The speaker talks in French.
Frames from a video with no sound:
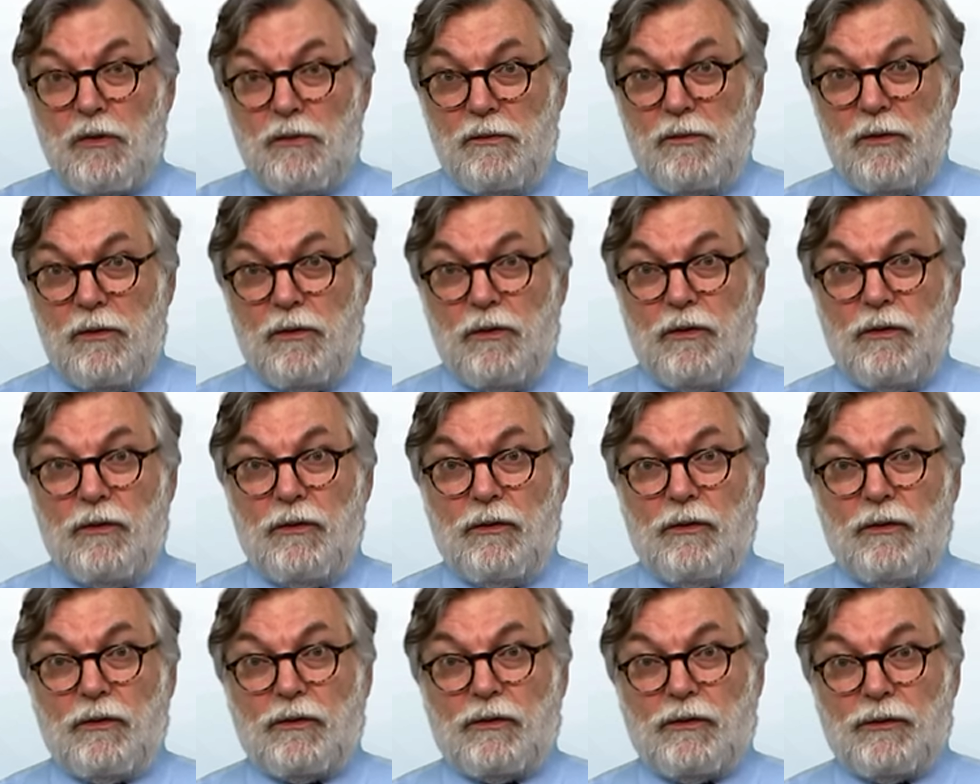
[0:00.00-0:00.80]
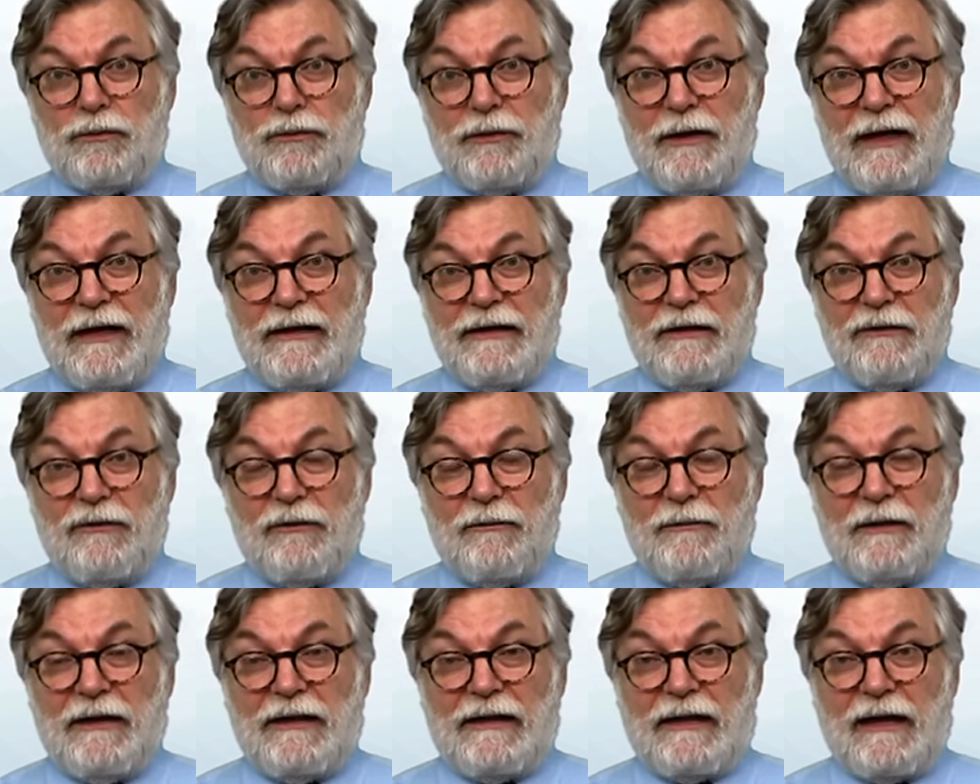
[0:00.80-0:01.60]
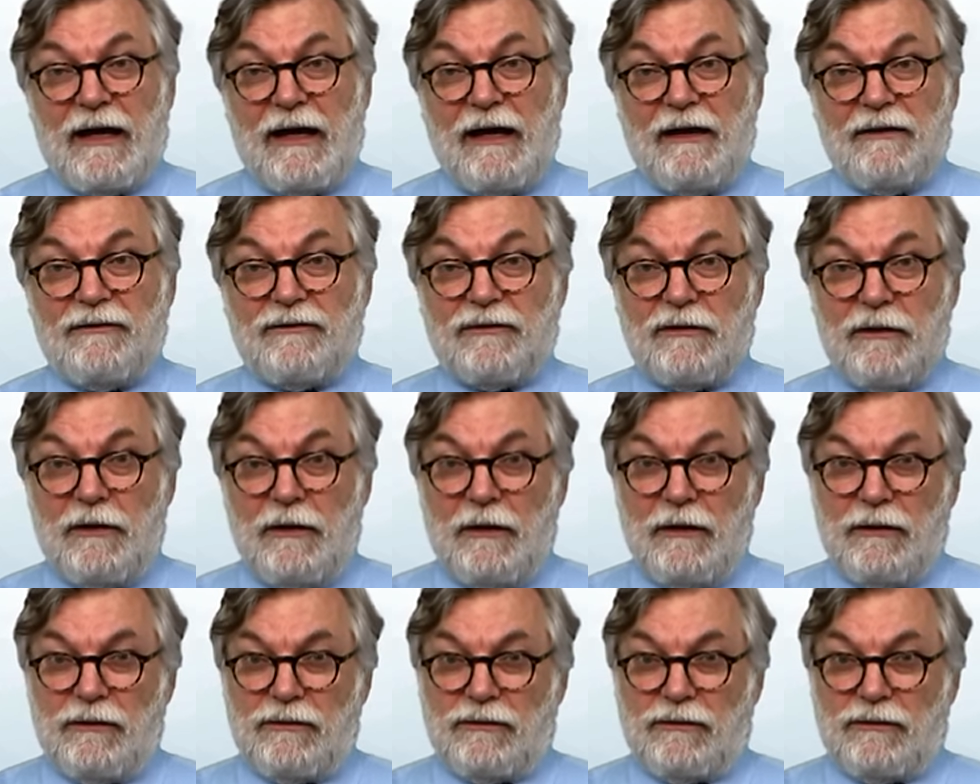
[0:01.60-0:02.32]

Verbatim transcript: au cours de l'année 2015.